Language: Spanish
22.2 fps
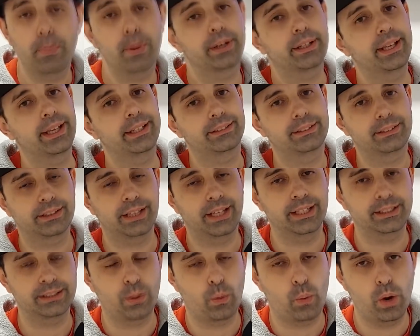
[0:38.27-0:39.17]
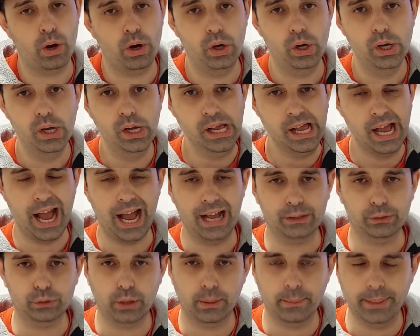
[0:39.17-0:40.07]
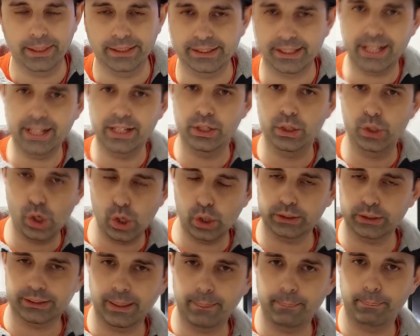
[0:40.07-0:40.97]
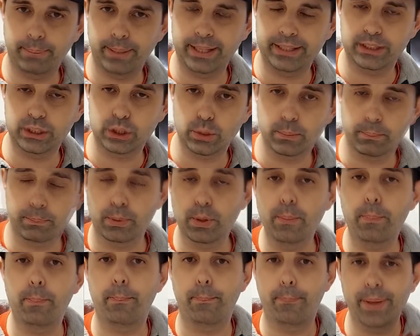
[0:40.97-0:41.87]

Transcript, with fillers: Porque ese juego actualmente no está en PlayStation Plus,